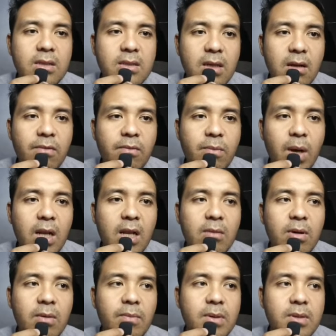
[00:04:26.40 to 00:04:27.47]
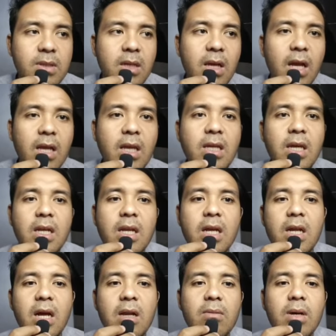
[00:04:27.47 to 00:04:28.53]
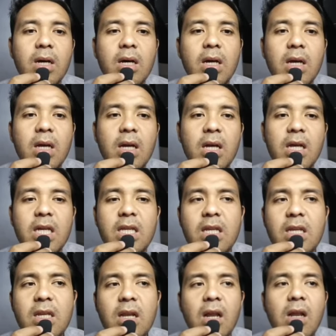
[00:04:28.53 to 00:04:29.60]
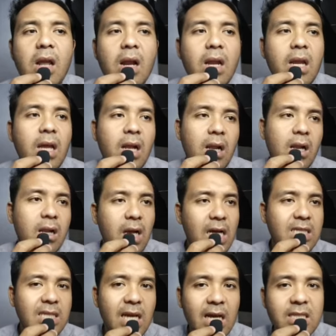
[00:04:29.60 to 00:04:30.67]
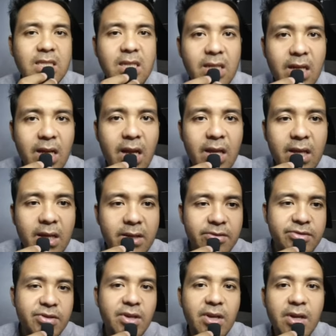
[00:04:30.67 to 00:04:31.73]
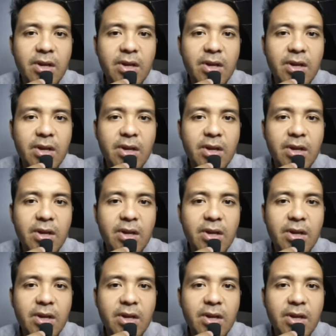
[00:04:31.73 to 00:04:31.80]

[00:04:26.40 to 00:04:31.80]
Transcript: self by 5%. Kayaknya iya deh. Da, uh, ini the real assassin deh kayaknya, guys.